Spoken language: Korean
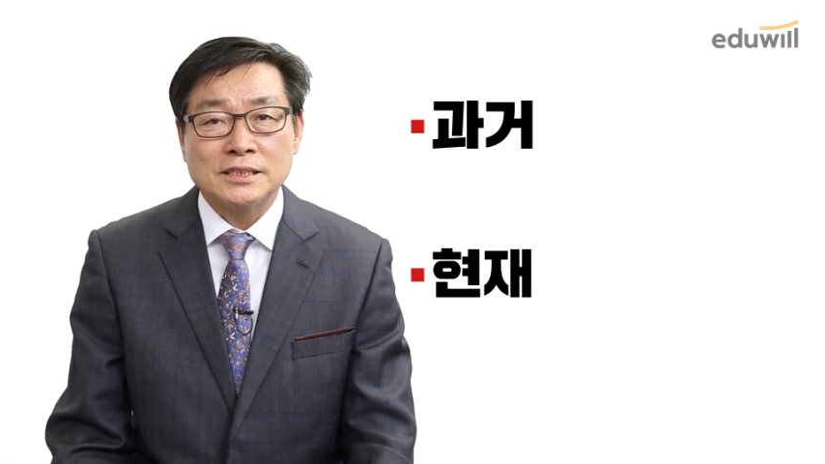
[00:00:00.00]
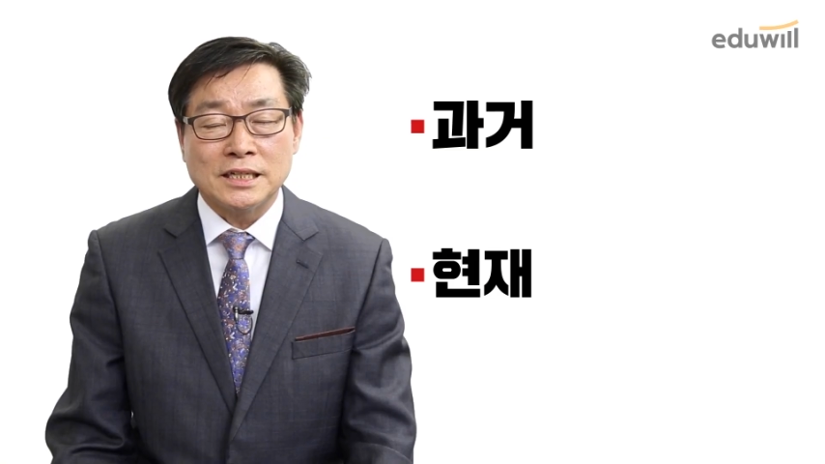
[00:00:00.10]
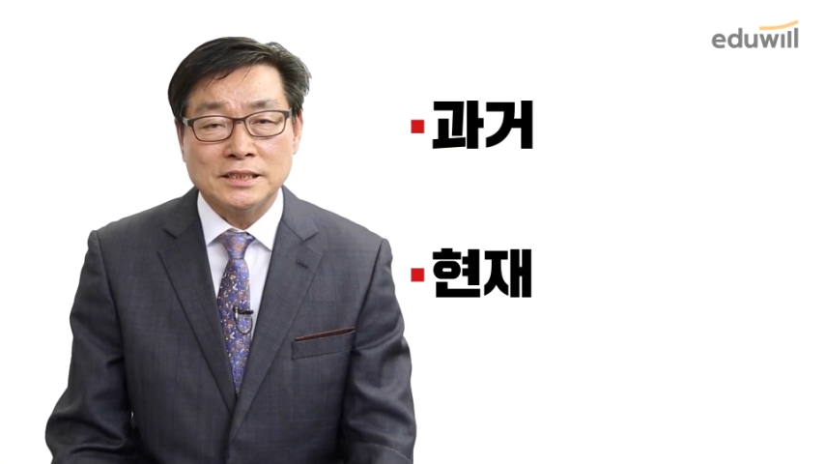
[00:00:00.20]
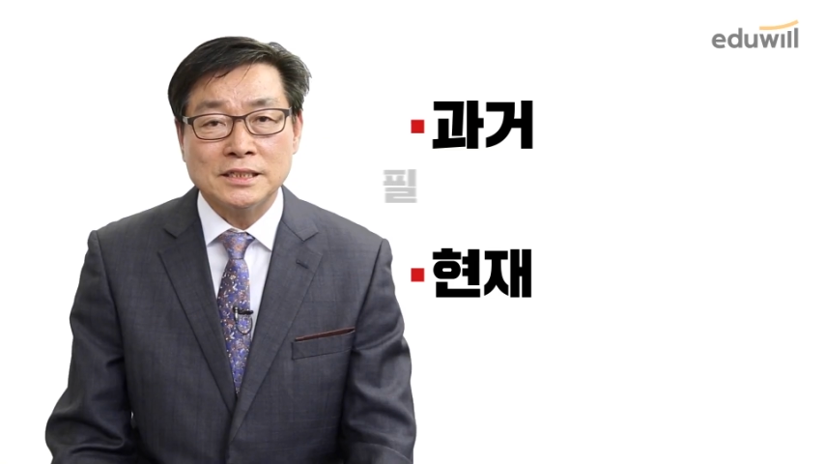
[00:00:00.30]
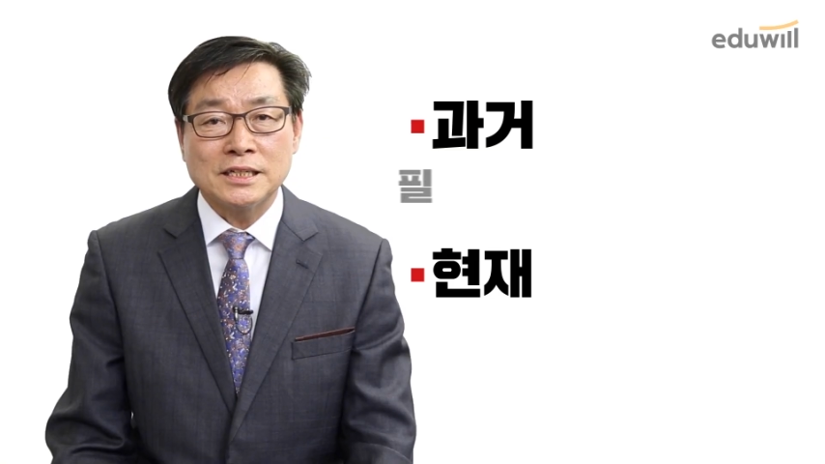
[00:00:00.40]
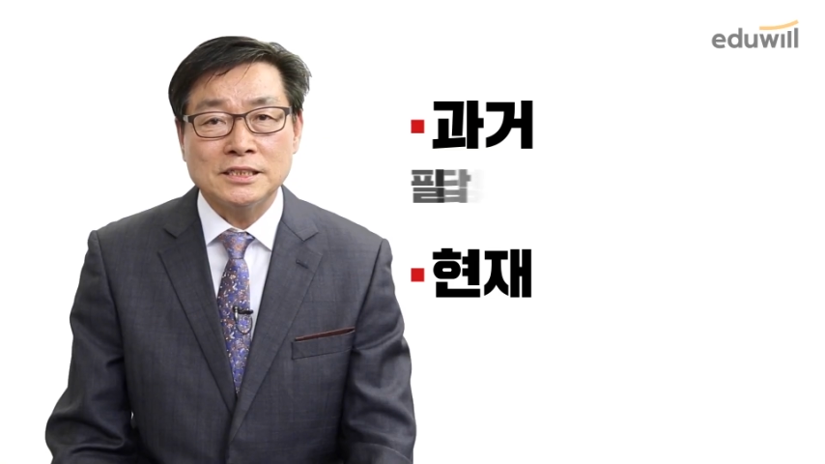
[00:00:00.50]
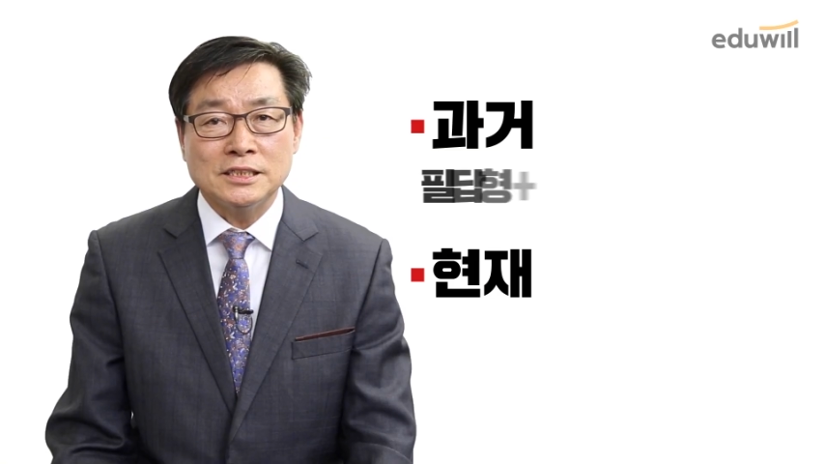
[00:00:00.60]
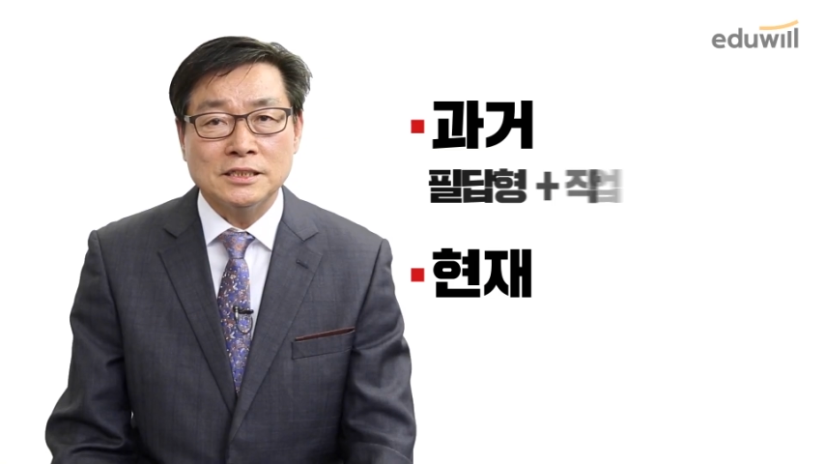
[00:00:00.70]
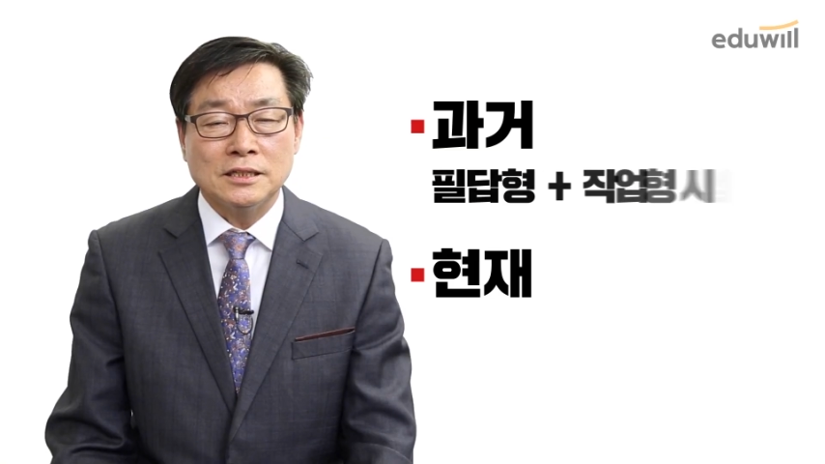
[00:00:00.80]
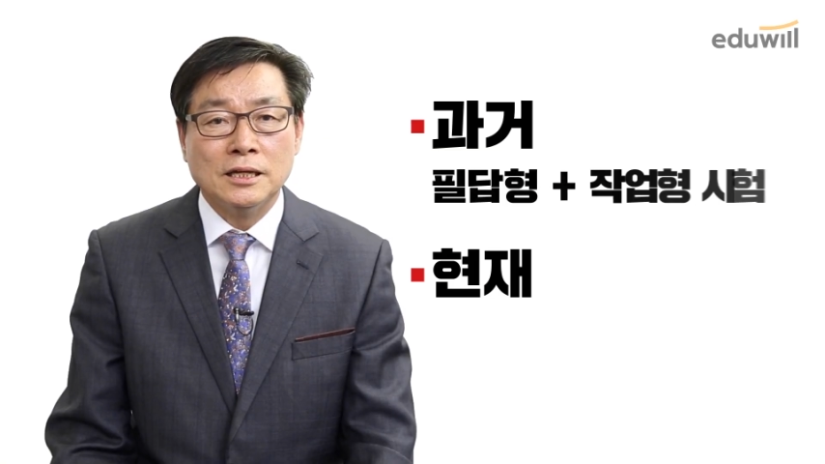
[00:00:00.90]

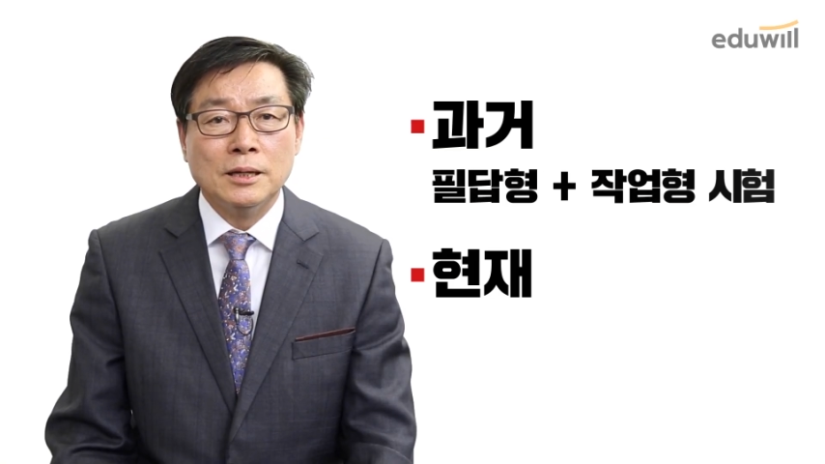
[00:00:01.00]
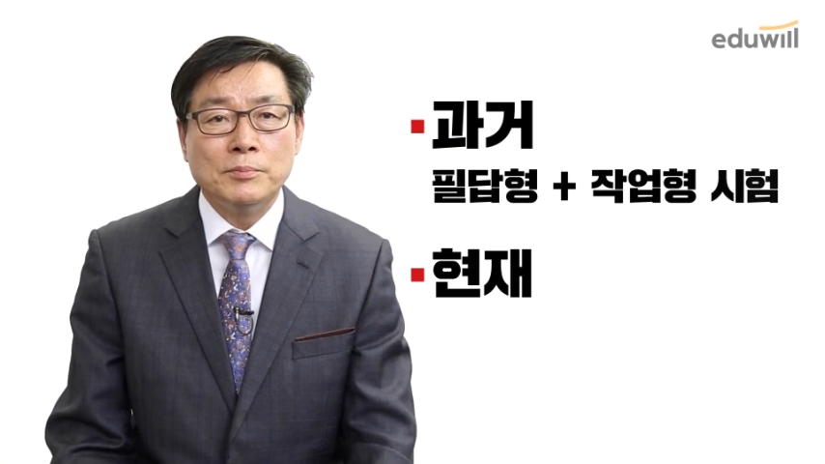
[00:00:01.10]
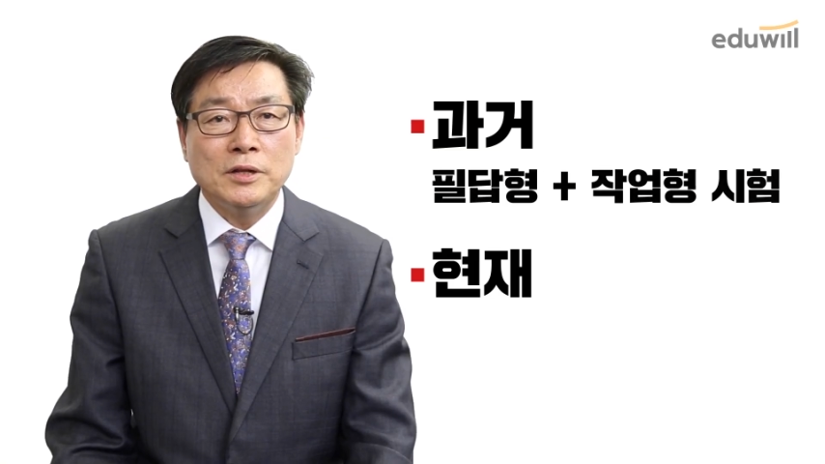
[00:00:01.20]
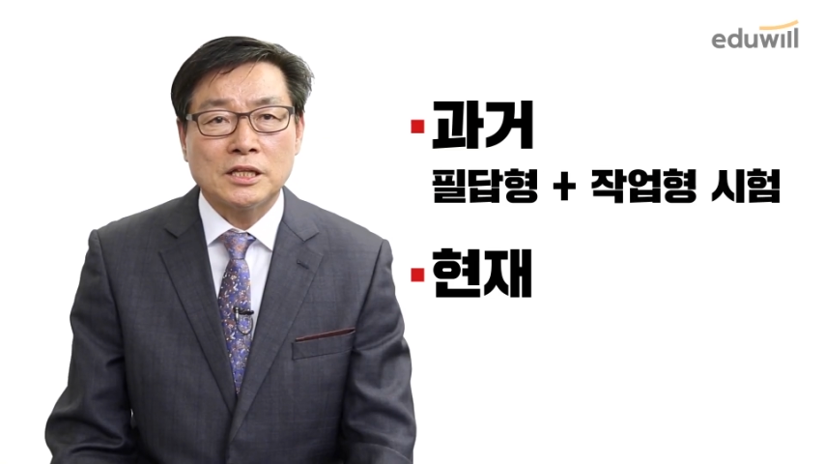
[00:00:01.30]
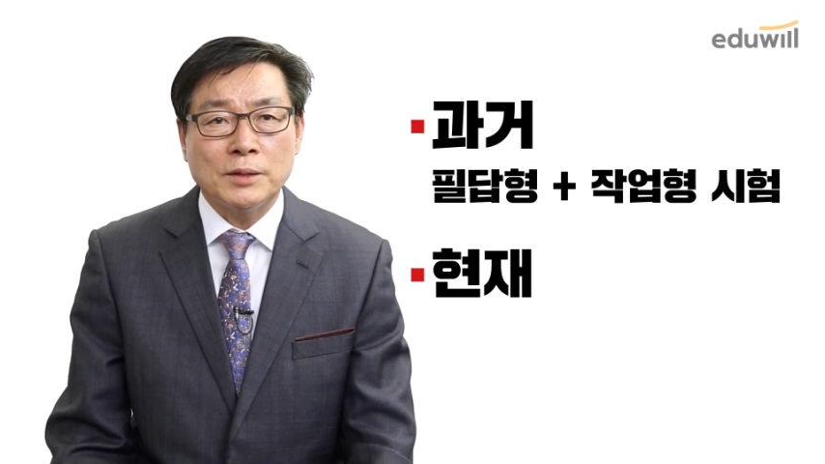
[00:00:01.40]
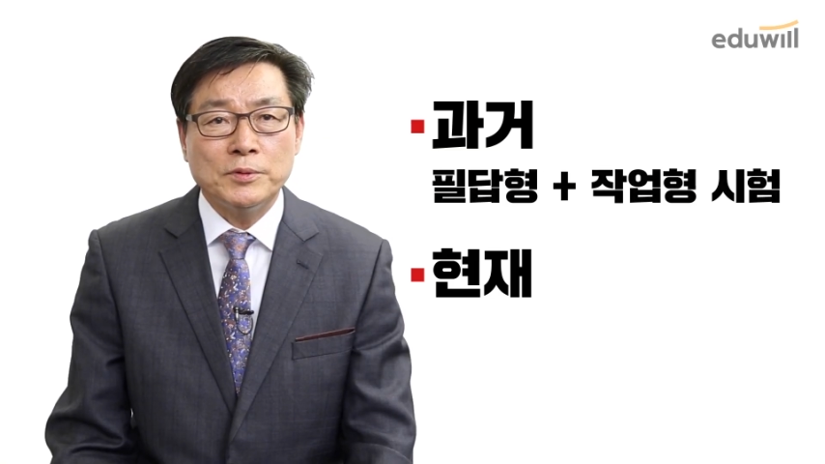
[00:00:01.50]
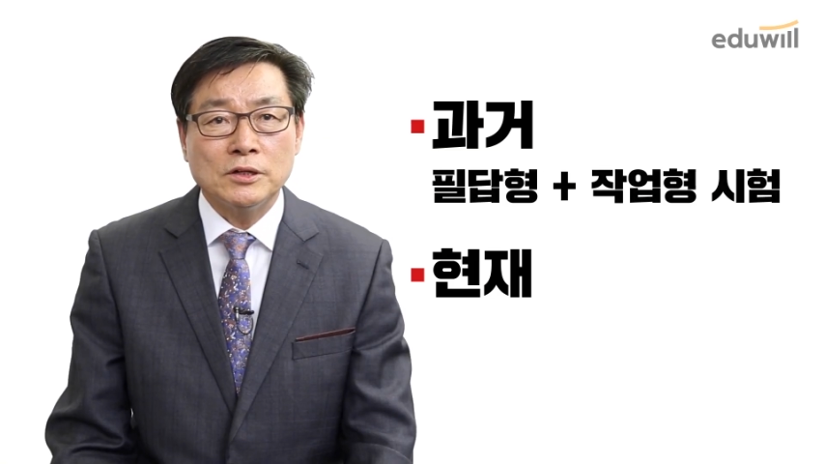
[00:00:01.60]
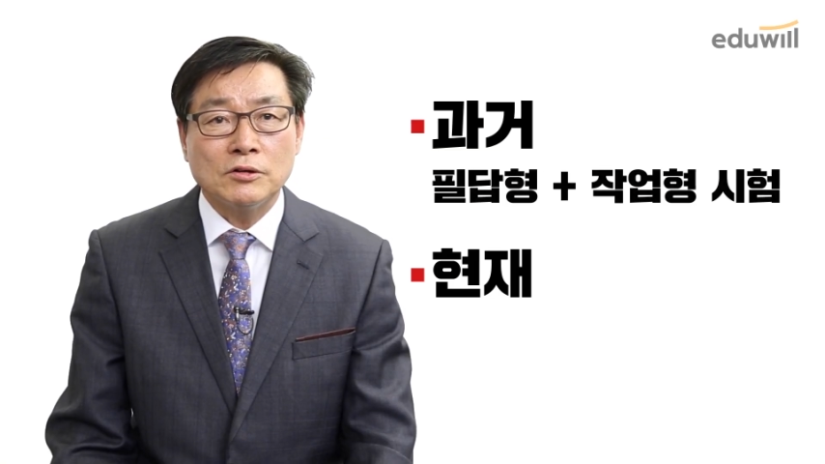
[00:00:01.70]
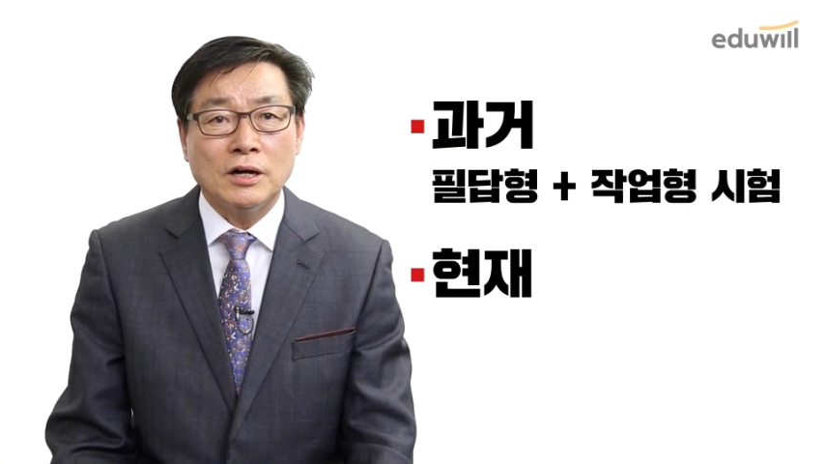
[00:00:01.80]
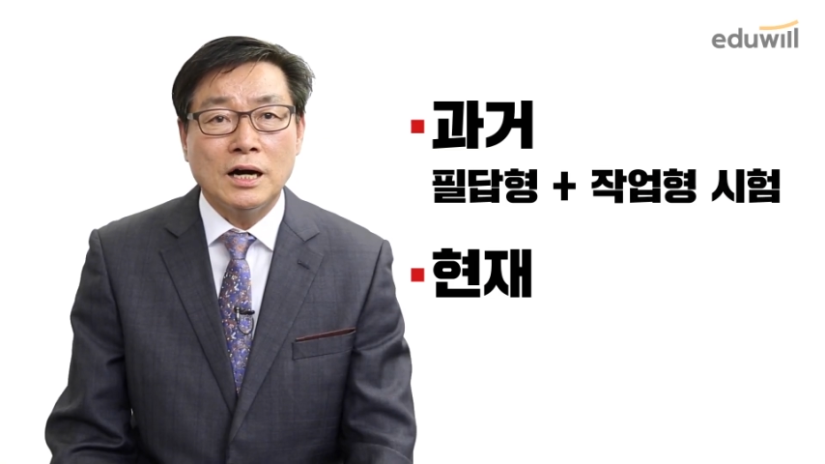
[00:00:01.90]
작년까지는
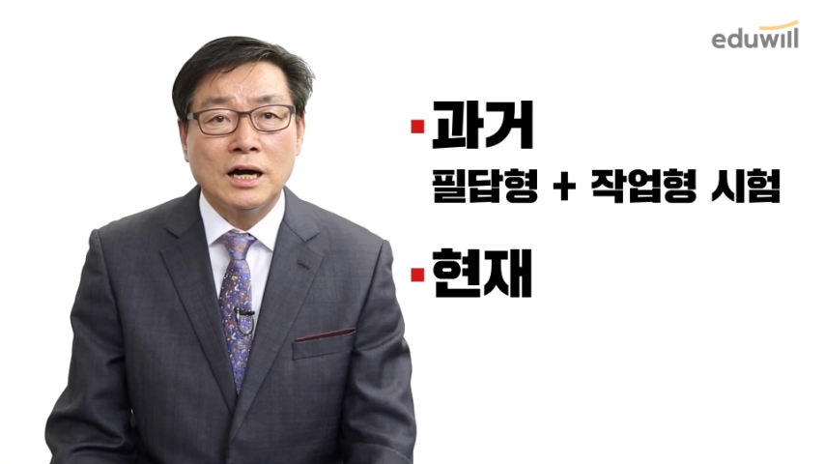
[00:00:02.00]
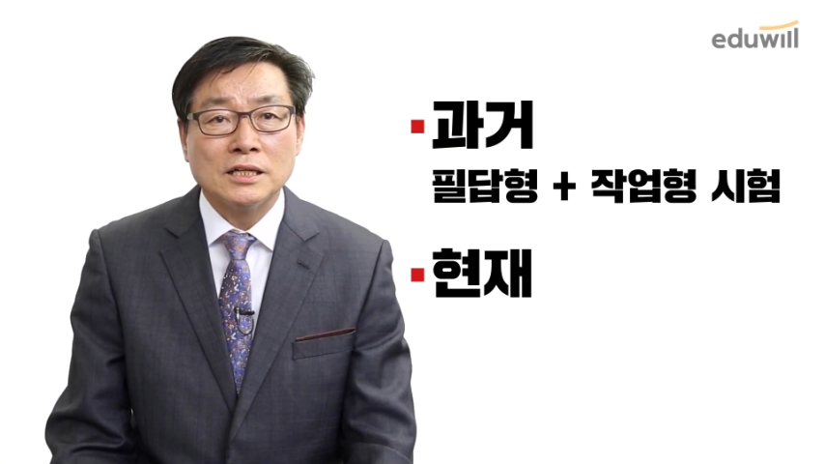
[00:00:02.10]
필답형과